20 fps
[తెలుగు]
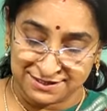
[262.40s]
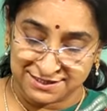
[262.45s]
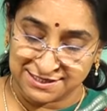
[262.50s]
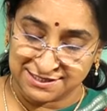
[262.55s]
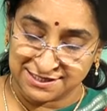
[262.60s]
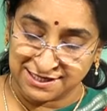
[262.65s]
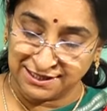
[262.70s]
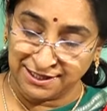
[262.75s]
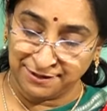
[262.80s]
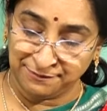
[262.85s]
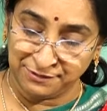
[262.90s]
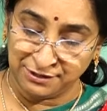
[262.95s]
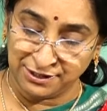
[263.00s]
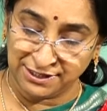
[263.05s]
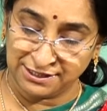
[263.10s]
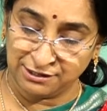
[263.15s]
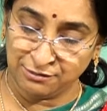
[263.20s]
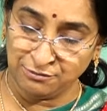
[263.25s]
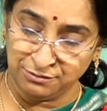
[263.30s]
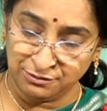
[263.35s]
వేసేసేద్దాం
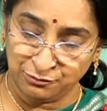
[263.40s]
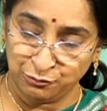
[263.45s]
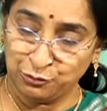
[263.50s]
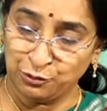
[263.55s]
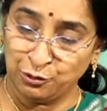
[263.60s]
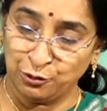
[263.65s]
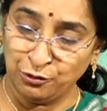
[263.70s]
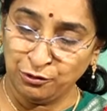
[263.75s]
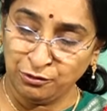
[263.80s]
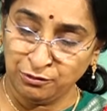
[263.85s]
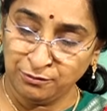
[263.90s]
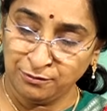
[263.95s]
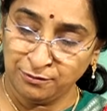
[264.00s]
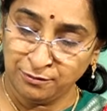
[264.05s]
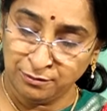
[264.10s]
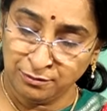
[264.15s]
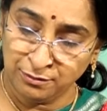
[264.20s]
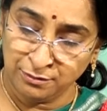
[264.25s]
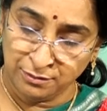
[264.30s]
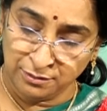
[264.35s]
నీటిలో నూనెలో
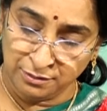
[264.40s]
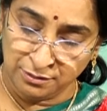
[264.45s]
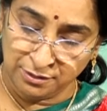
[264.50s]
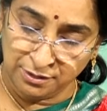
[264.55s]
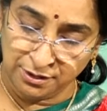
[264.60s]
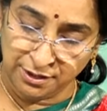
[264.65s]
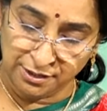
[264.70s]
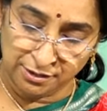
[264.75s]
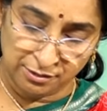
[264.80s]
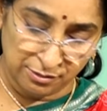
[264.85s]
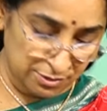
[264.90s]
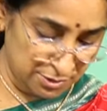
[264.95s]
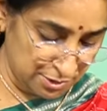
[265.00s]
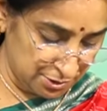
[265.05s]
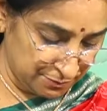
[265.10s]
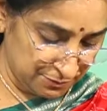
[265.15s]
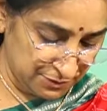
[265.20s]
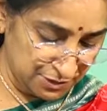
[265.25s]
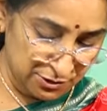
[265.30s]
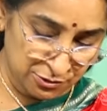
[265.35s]
నీటిలో అని
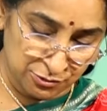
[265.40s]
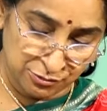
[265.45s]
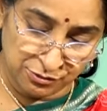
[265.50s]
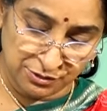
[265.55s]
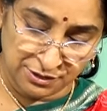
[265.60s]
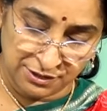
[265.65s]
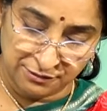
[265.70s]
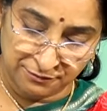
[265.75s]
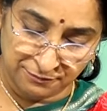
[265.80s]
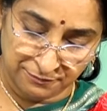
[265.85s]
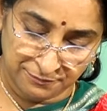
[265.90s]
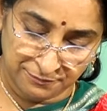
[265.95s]
చెప్తున్నాను